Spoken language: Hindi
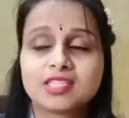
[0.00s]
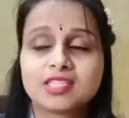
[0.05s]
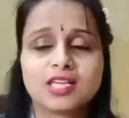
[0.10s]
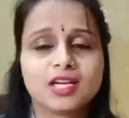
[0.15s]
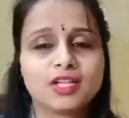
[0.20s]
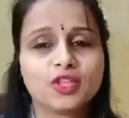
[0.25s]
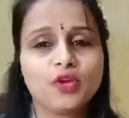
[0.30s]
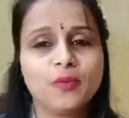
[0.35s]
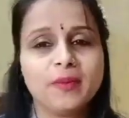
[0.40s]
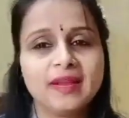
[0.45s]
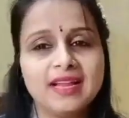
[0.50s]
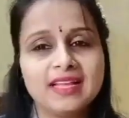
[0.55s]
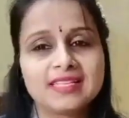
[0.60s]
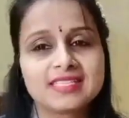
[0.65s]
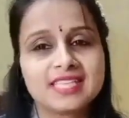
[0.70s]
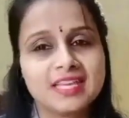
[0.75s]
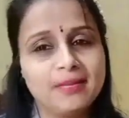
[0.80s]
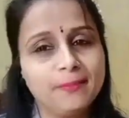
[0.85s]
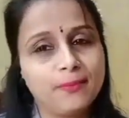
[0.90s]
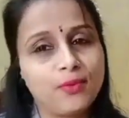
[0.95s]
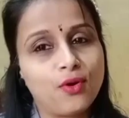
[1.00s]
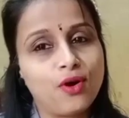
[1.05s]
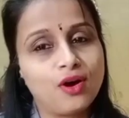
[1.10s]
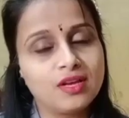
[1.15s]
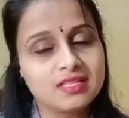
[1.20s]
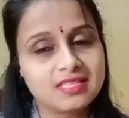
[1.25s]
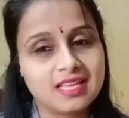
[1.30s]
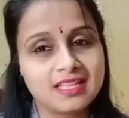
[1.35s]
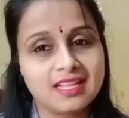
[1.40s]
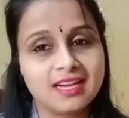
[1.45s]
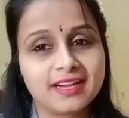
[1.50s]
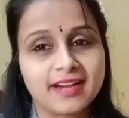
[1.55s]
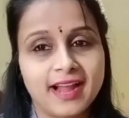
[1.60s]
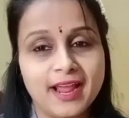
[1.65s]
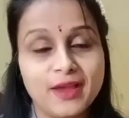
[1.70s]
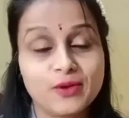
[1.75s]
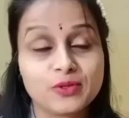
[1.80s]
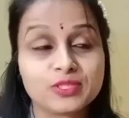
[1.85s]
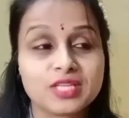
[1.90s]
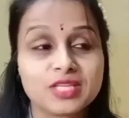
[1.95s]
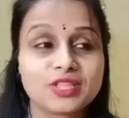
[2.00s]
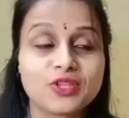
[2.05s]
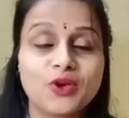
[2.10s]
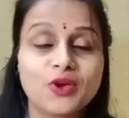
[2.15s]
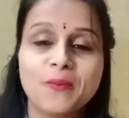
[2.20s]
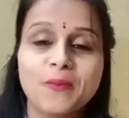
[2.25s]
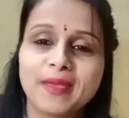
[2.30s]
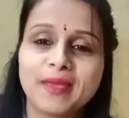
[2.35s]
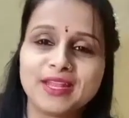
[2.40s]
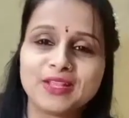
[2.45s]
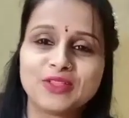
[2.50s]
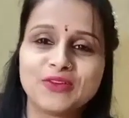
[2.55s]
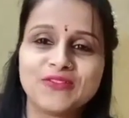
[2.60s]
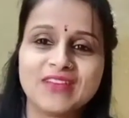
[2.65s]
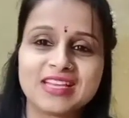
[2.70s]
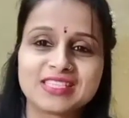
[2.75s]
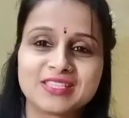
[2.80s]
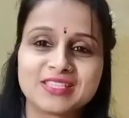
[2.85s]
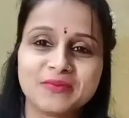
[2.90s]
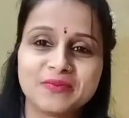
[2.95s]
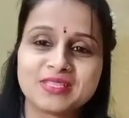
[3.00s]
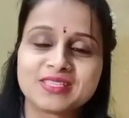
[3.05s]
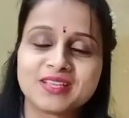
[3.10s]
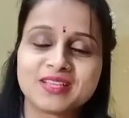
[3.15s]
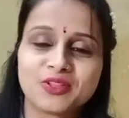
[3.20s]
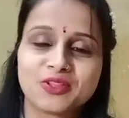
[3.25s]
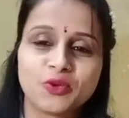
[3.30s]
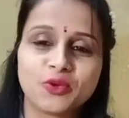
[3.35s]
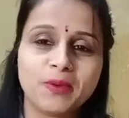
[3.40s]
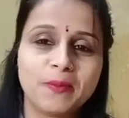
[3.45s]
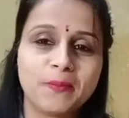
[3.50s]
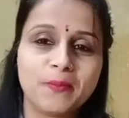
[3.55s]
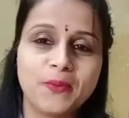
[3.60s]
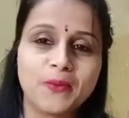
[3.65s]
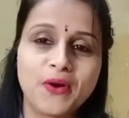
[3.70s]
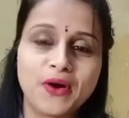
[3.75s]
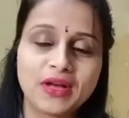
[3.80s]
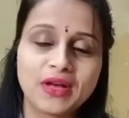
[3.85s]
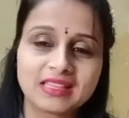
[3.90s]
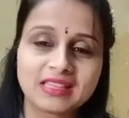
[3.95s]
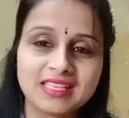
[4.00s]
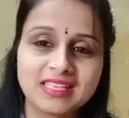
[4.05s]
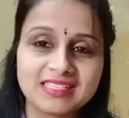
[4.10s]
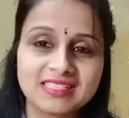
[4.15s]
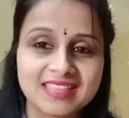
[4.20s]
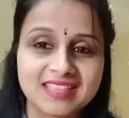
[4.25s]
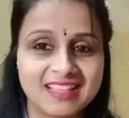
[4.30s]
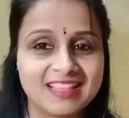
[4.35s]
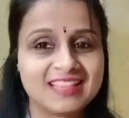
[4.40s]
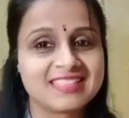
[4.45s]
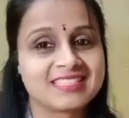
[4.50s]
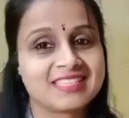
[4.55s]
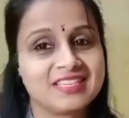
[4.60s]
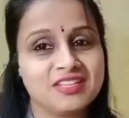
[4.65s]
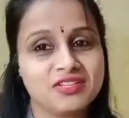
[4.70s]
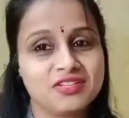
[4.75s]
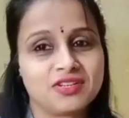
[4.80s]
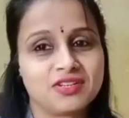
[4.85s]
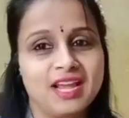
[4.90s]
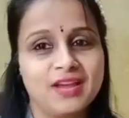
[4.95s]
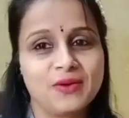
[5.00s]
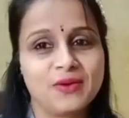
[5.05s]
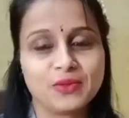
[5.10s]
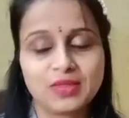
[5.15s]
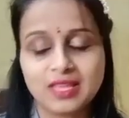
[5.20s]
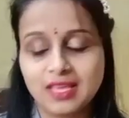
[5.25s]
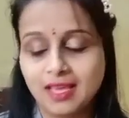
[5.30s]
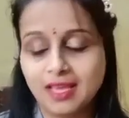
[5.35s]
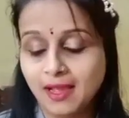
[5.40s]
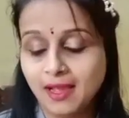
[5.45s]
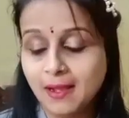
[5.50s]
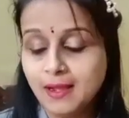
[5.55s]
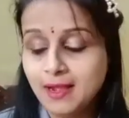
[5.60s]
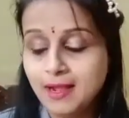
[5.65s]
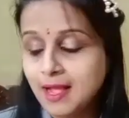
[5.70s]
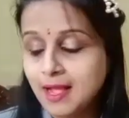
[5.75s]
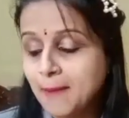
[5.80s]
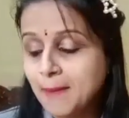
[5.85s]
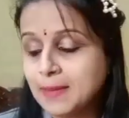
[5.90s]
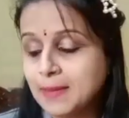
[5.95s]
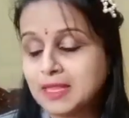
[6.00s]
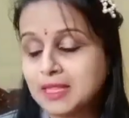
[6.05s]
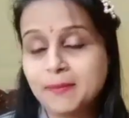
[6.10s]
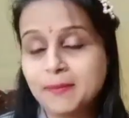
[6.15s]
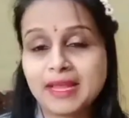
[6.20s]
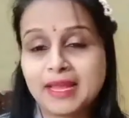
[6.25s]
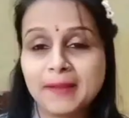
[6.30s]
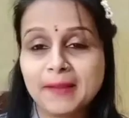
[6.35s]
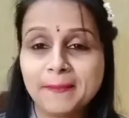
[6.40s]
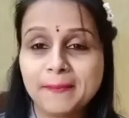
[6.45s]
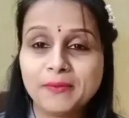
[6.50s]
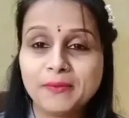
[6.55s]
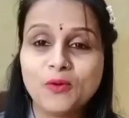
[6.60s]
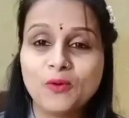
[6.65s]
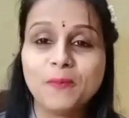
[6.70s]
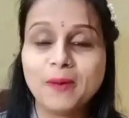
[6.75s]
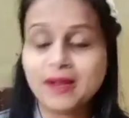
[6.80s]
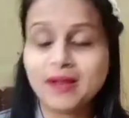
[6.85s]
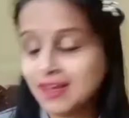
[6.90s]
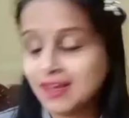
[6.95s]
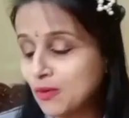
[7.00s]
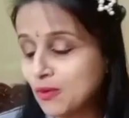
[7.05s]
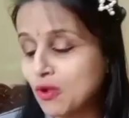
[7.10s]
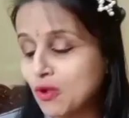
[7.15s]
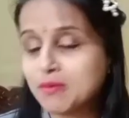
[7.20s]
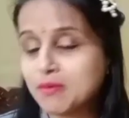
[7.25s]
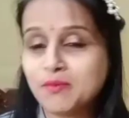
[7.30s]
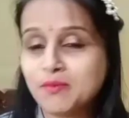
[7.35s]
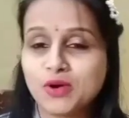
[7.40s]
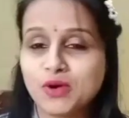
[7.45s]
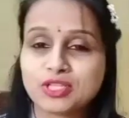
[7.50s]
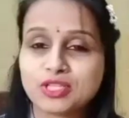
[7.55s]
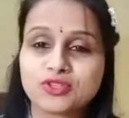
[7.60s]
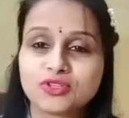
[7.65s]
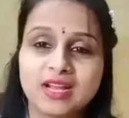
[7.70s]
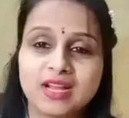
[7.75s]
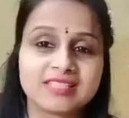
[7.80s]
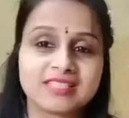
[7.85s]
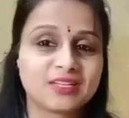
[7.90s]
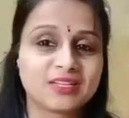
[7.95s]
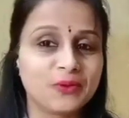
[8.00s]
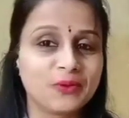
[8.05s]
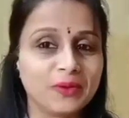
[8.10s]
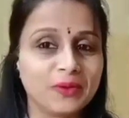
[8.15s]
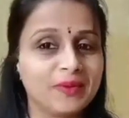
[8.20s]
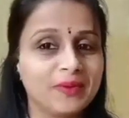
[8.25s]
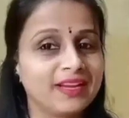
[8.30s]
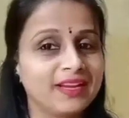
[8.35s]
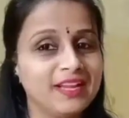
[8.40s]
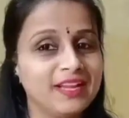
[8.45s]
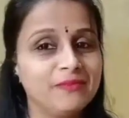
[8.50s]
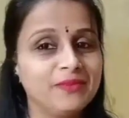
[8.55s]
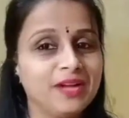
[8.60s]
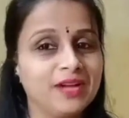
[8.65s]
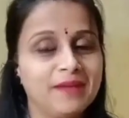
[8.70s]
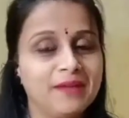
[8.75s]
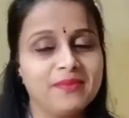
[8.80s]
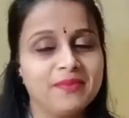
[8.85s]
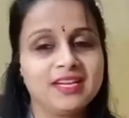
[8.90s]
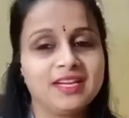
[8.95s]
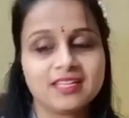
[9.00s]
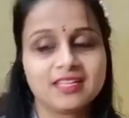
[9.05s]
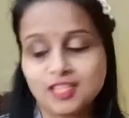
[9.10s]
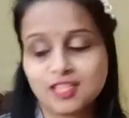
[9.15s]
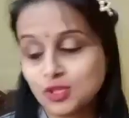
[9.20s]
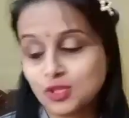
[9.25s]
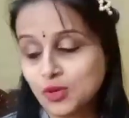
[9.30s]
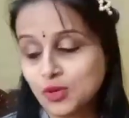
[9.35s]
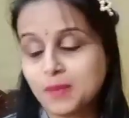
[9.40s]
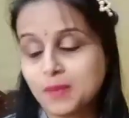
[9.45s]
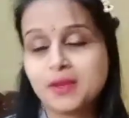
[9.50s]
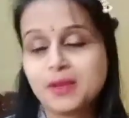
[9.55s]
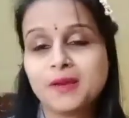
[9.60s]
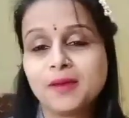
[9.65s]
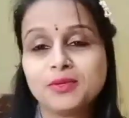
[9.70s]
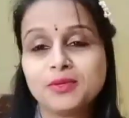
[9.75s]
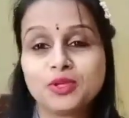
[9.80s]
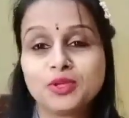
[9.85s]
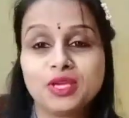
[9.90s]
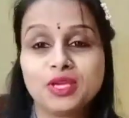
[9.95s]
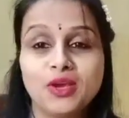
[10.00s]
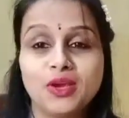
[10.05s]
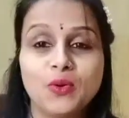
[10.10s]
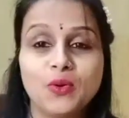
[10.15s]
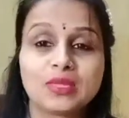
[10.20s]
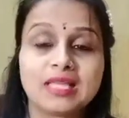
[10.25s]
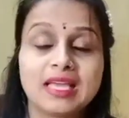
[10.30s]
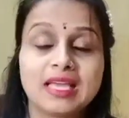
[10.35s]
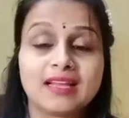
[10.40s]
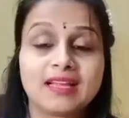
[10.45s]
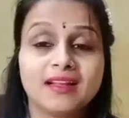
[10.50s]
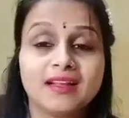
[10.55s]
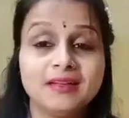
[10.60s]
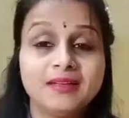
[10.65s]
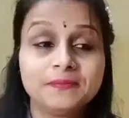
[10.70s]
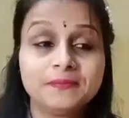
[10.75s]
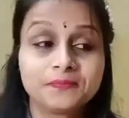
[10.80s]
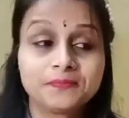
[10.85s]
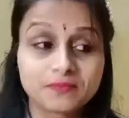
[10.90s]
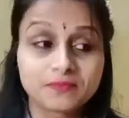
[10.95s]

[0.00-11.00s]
सर्दियों में ना स्किन बहुत ज़्यादा ड्राई हो जाती है और मेरी तो वैसे भी सर्दियों में बहुत ही ज़्यादा स्किन ड्राई होती है मतलब मेरे ऊपर ना कोई भी मॉइस्चराइज़र कोई भी क्रीम काम नहीं करती है तो कभी कभी तो ये होता है ना